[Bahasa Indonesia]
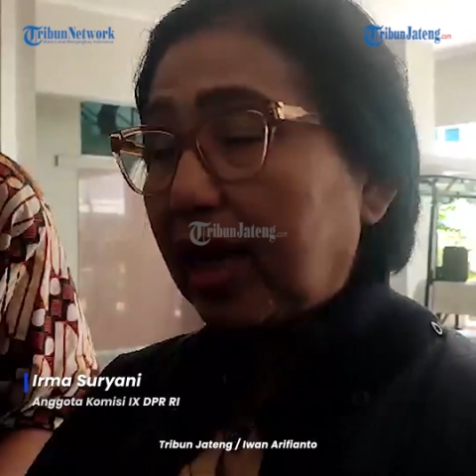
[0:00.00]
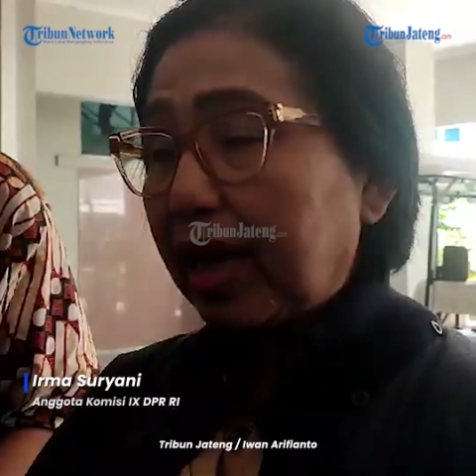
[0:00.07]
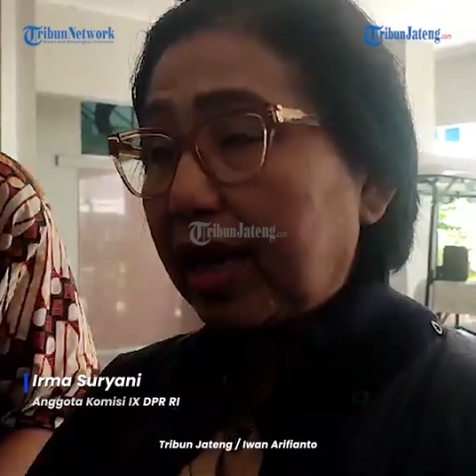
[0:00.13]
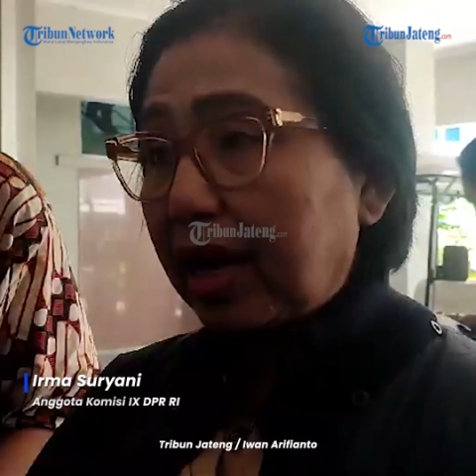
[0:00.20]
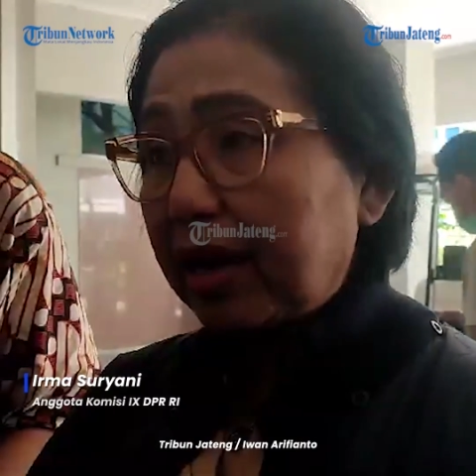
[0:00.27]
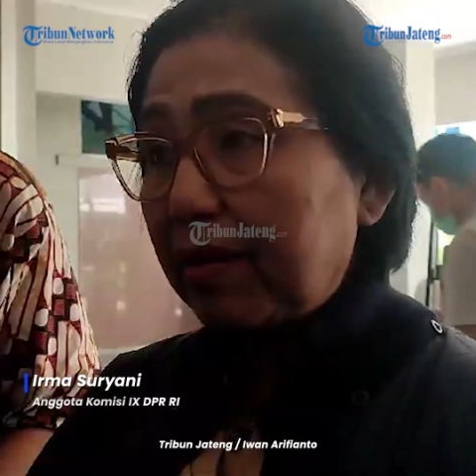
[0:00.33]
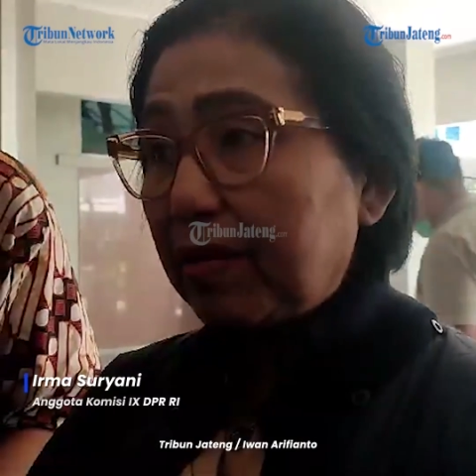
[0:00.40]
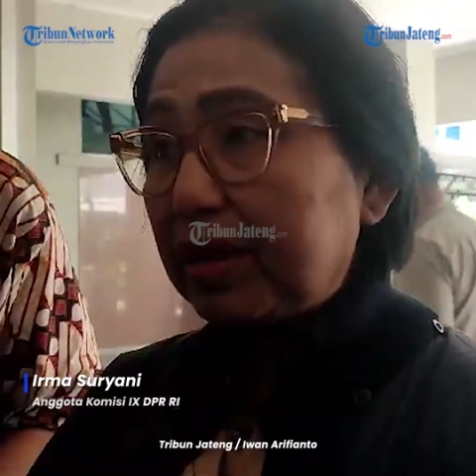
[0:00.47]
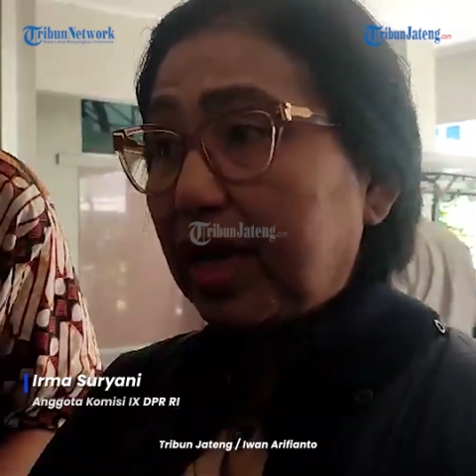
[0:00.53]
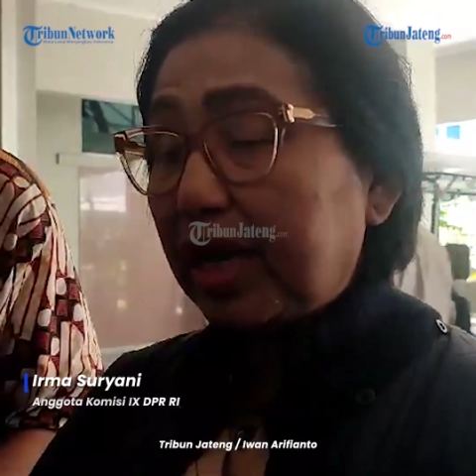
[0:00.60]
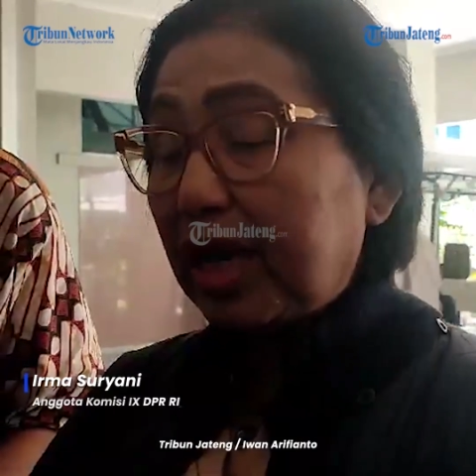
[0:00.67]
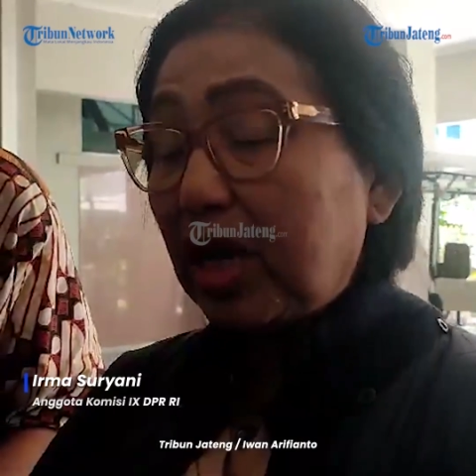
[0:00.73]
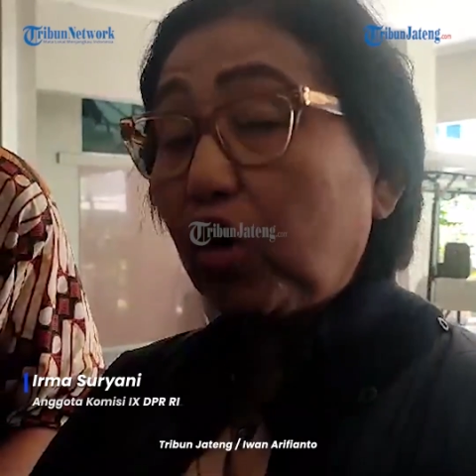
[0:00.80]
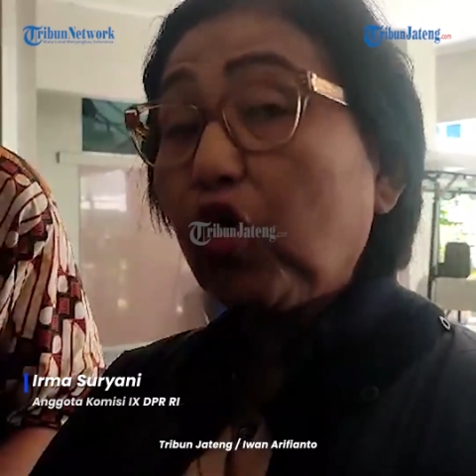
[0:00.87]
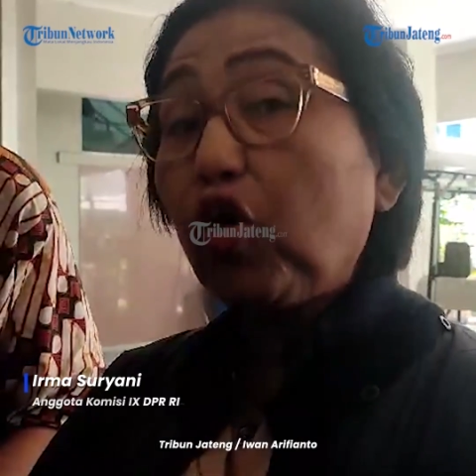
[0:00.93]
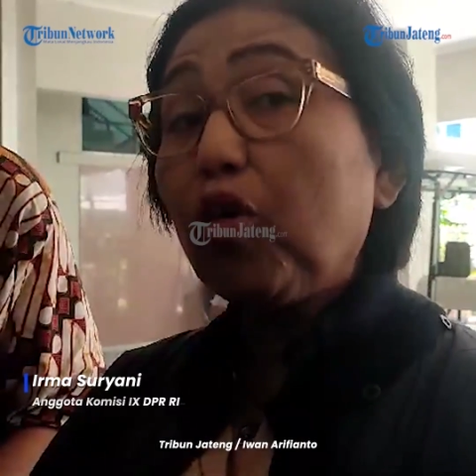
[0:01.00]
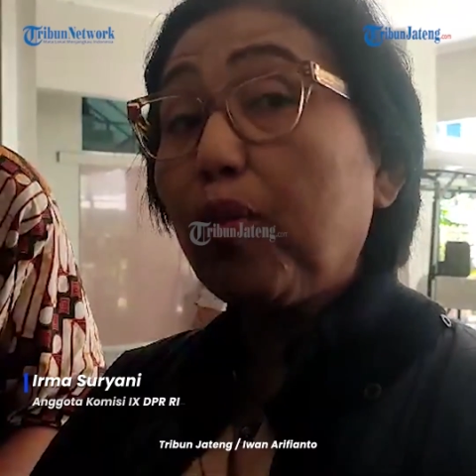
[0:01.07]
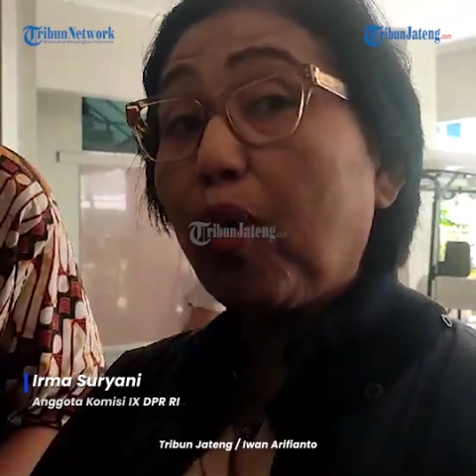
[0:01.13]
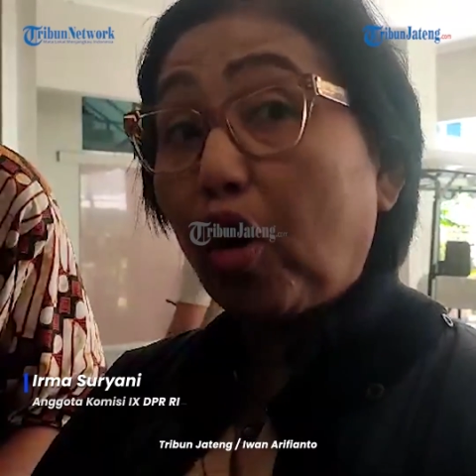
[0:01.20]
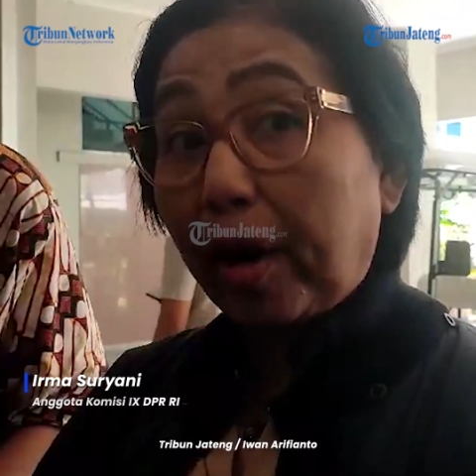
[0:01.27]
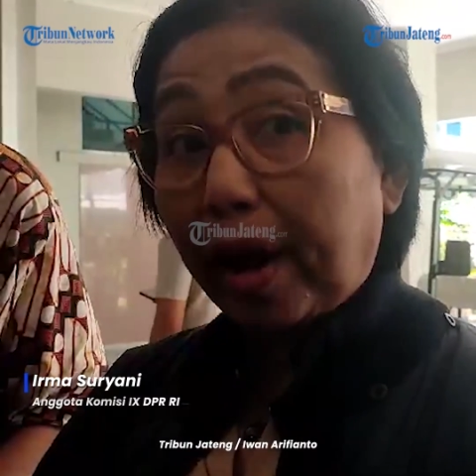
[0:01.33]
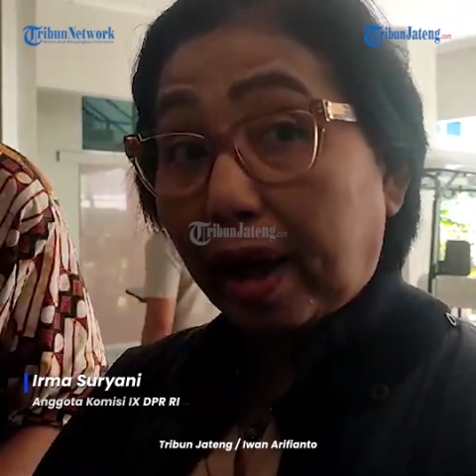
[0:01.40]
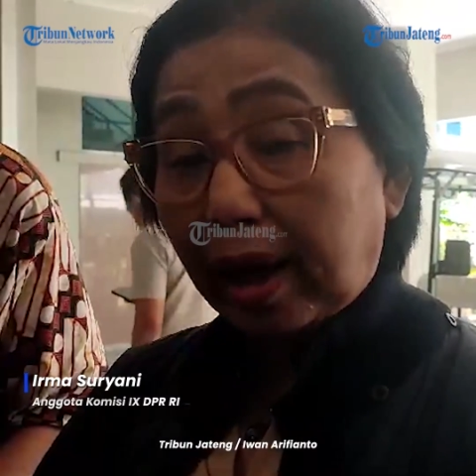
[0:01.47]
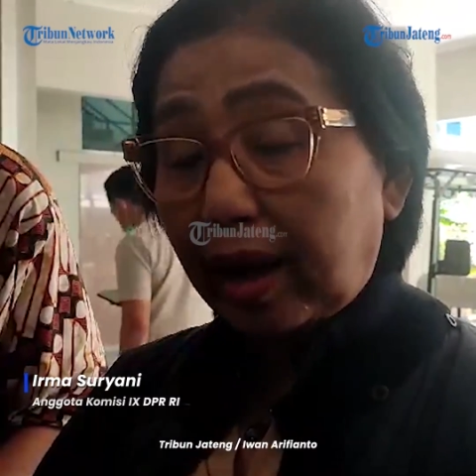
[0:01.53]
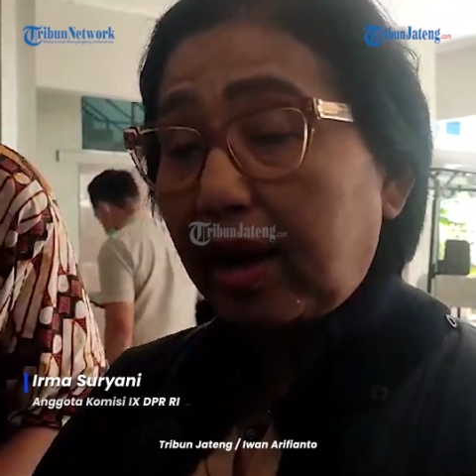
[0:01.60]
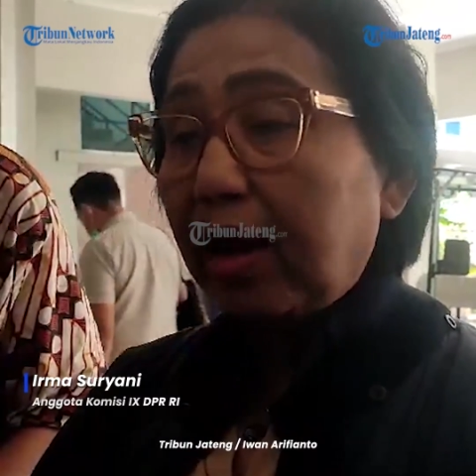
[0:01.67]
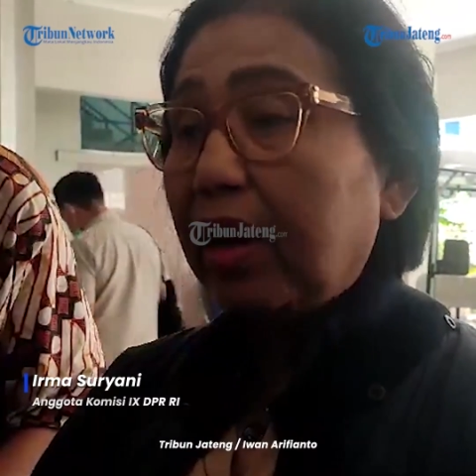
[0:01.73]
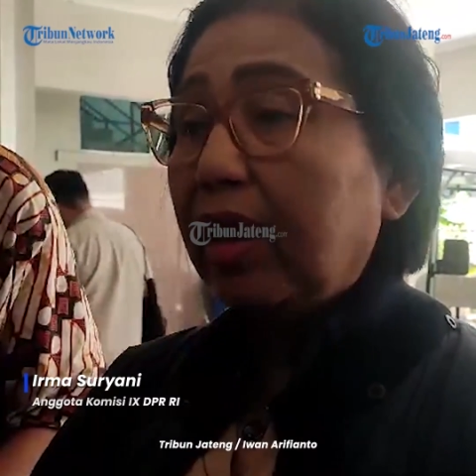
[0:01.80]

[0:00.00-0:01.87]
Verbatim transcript: Karyadi menjadi role model